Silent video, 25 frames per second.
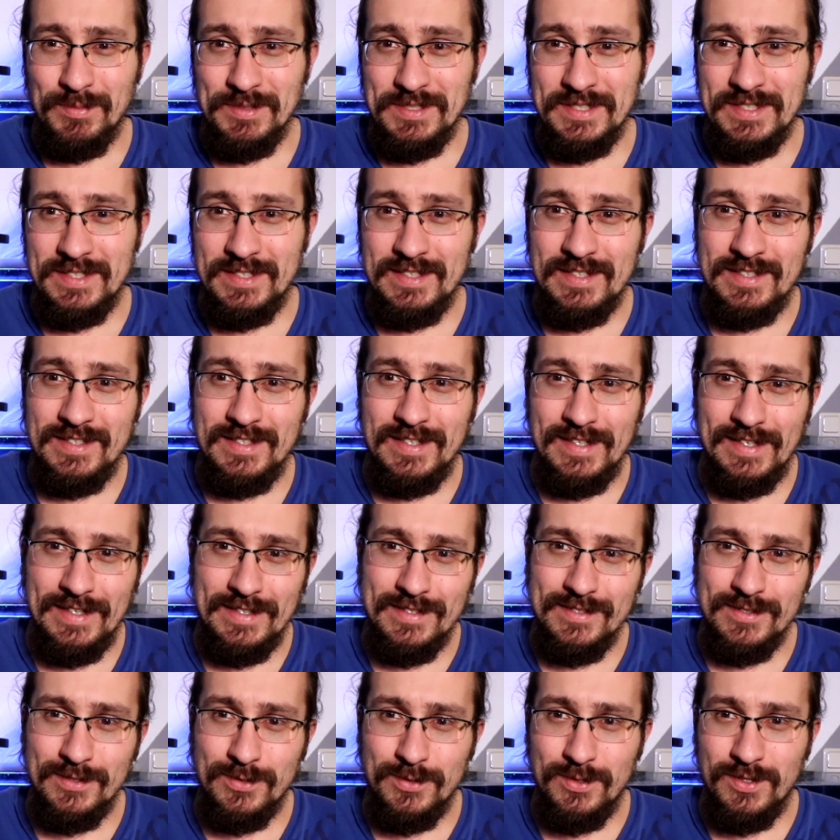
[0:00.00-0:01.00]
damit ihr nicht die
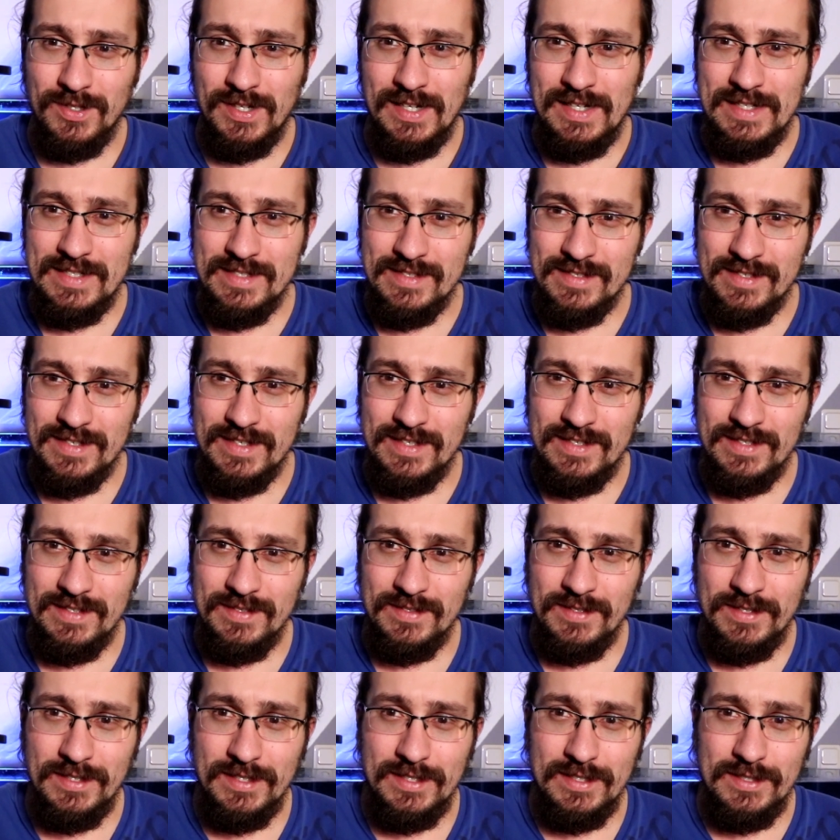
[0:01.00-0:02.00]
ganzen Korallen seht,
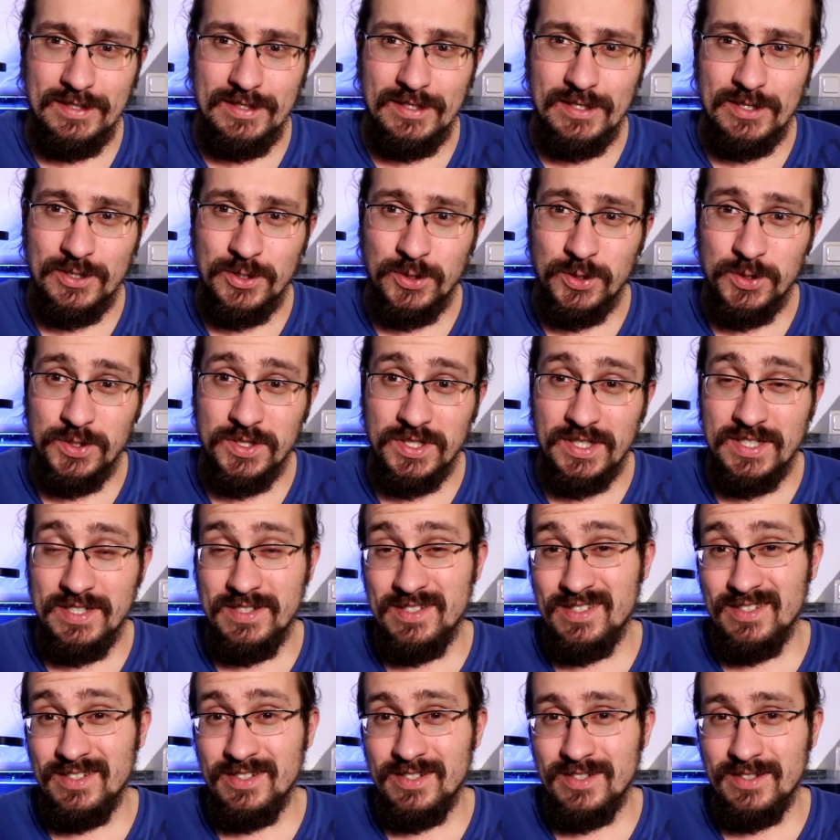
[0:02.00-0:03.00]
die ja schon
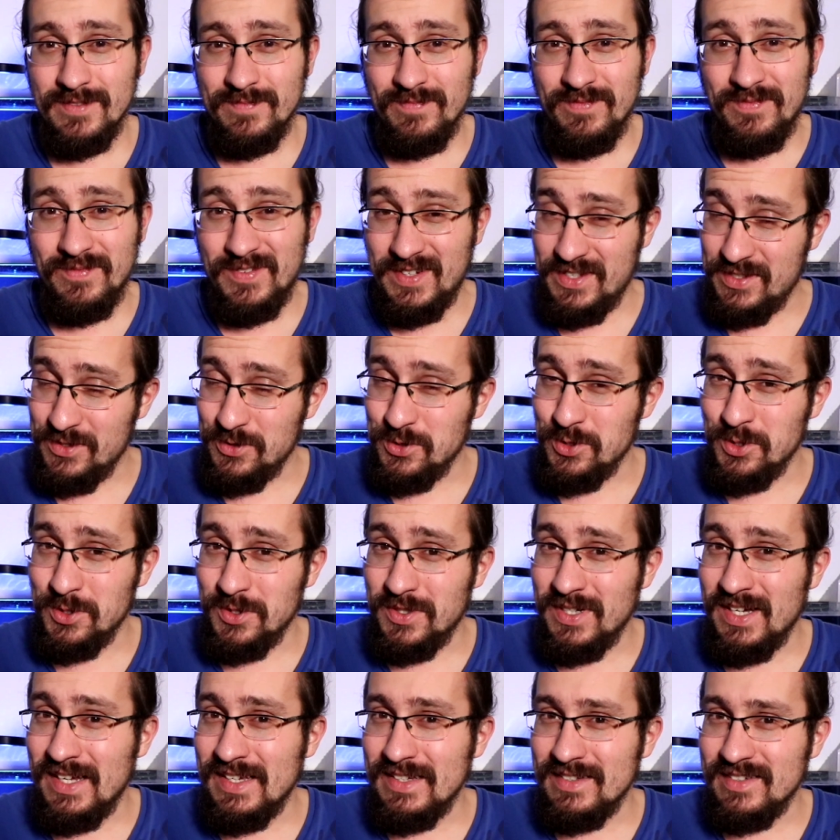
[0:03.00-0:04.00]
drin sind. Weil sind schon
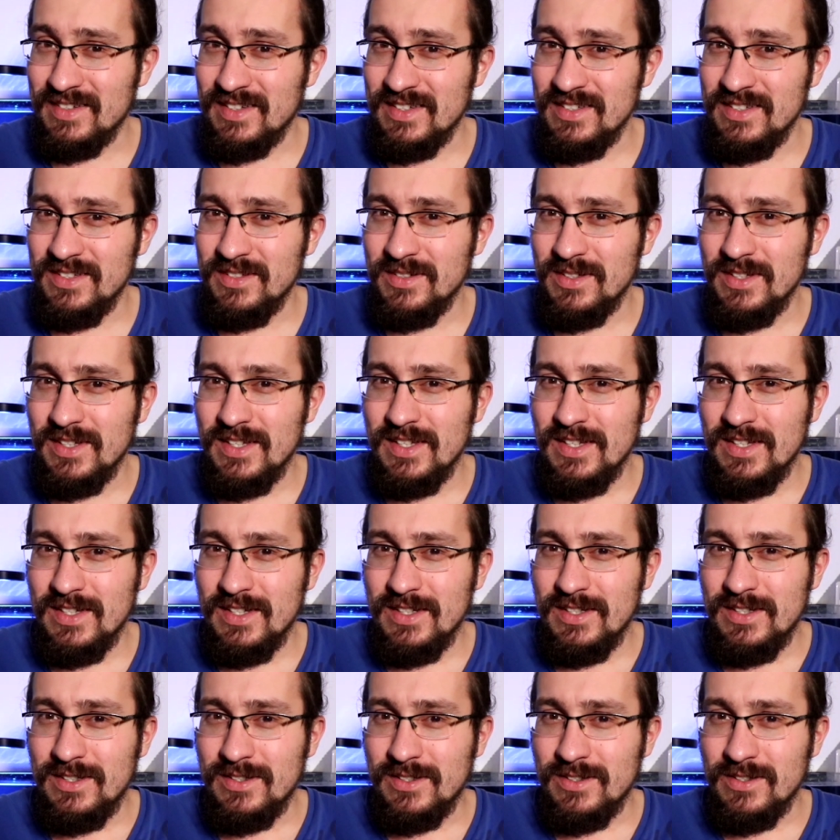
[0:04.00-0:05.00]
Korallen drin.
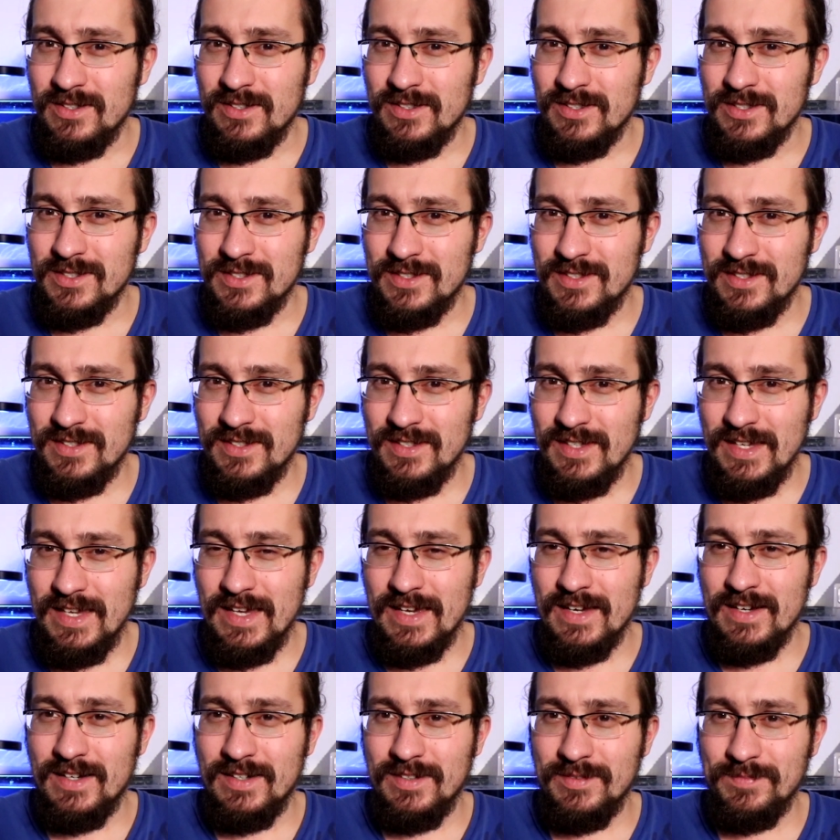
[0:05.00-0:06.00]
Und
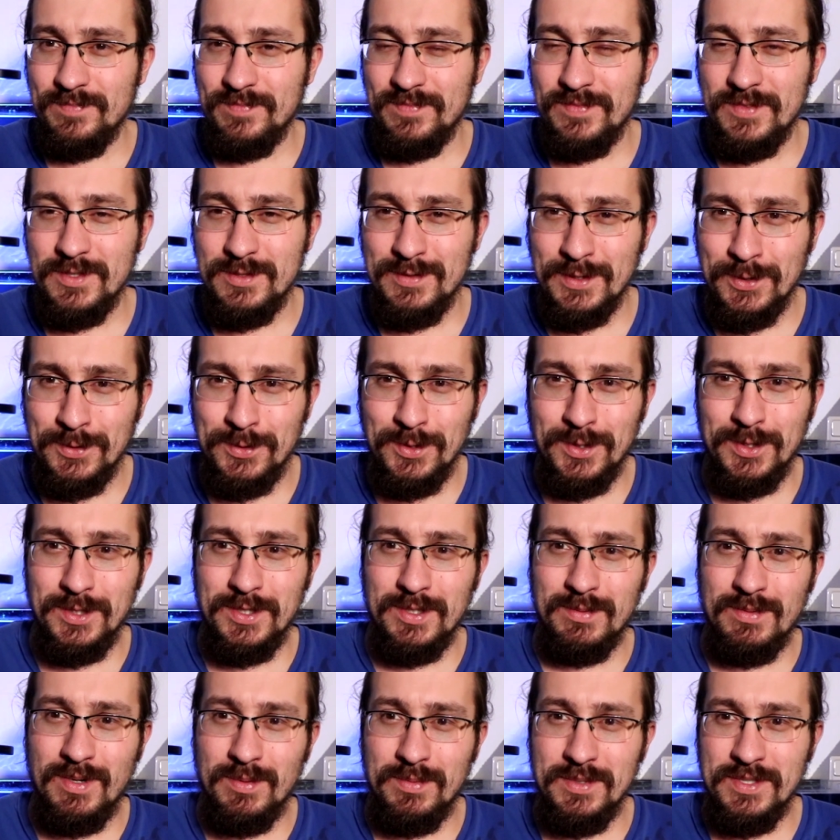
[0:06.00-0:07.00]
ja, deswegen gucke
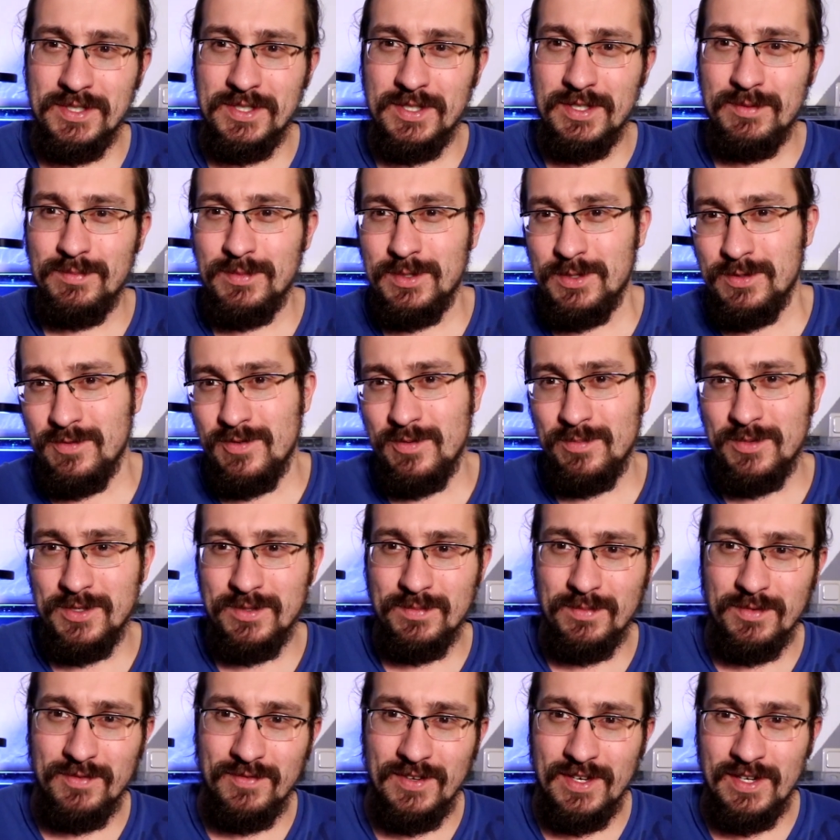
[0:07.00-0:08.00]
ich immer, ob ich nicht mich irgendwie ein
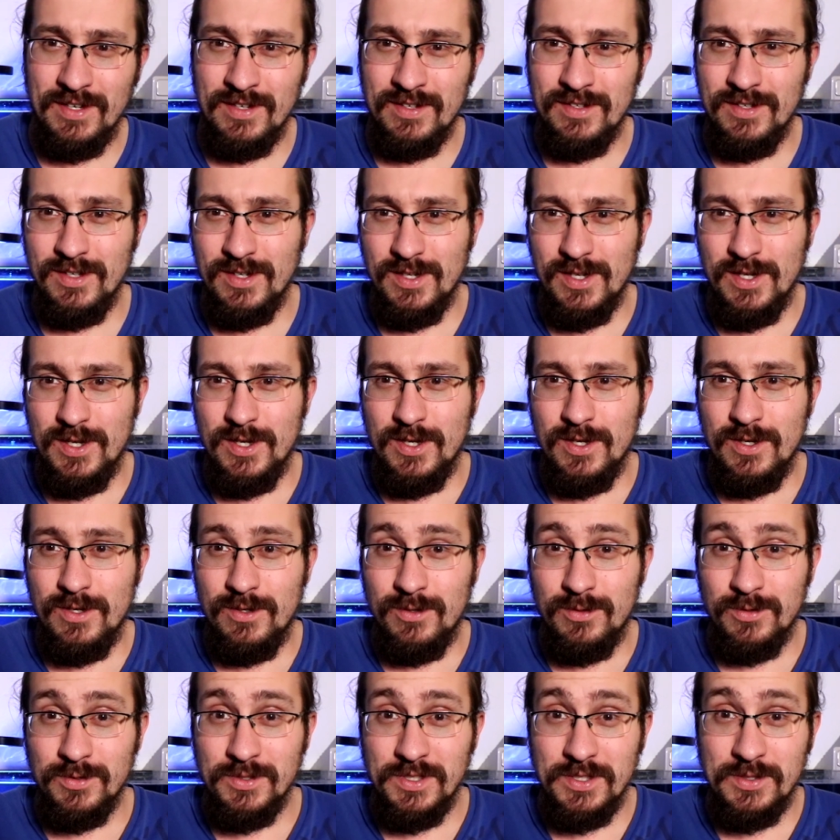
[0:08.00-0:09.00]
bisschen bewege
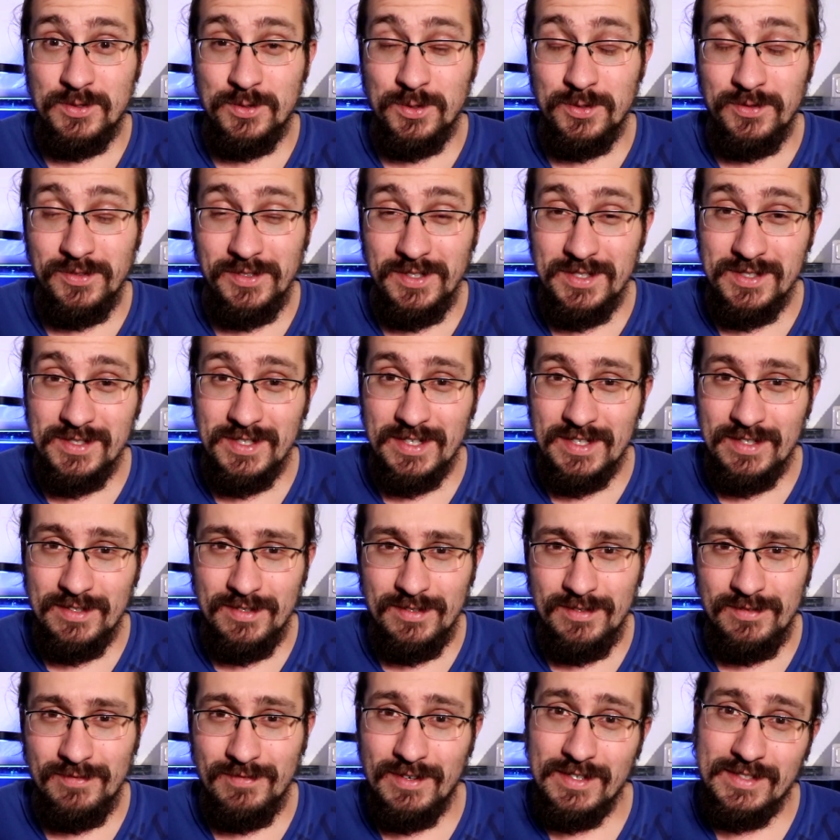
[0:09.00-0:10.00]
und ihr zu viel seht,
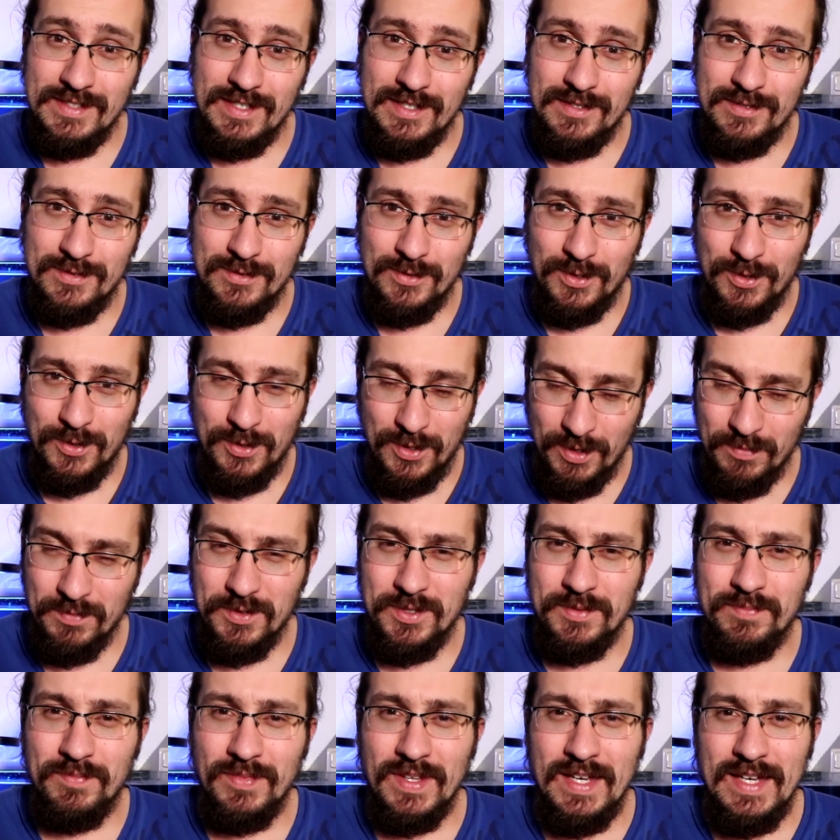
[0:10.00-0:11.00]
was erst noch
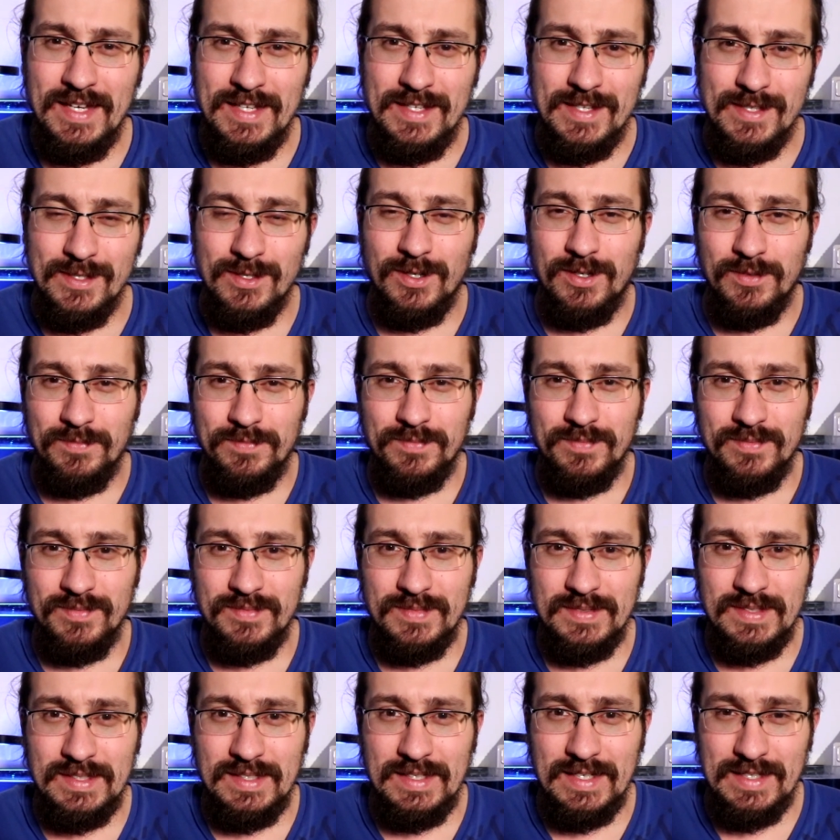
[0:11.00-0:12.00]
kommt. So,
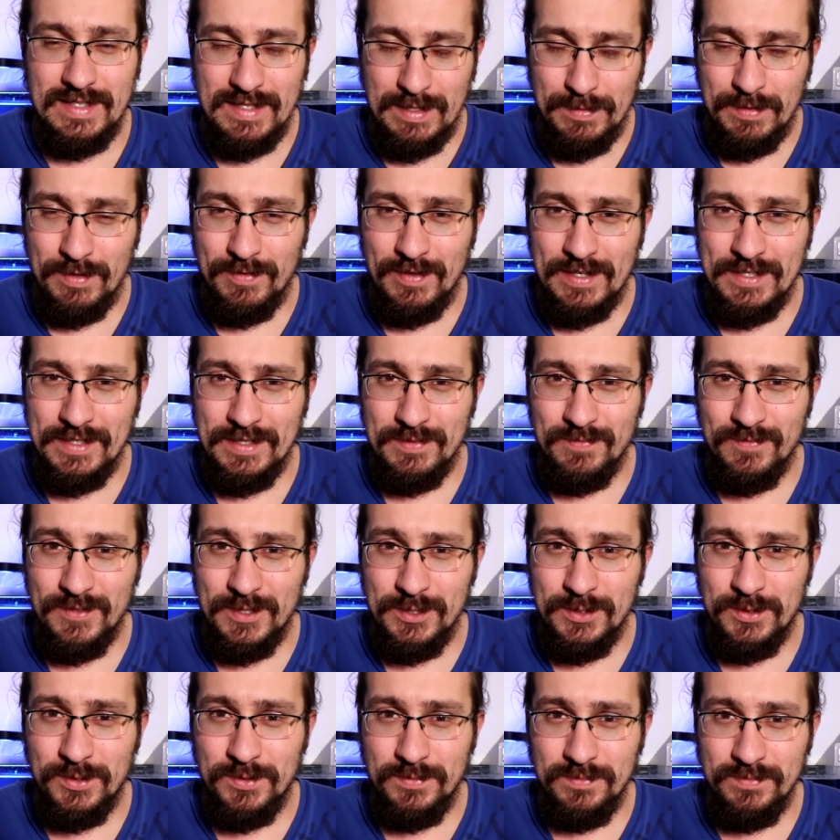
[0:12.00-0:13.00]
jetzt aber weiter im
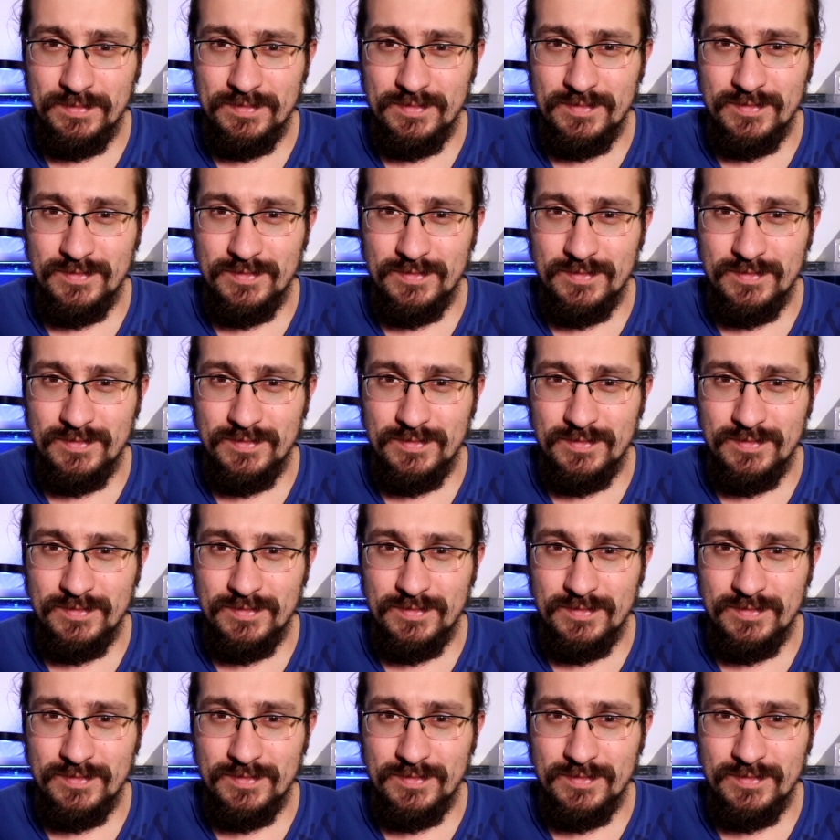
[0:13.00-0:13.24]
Video.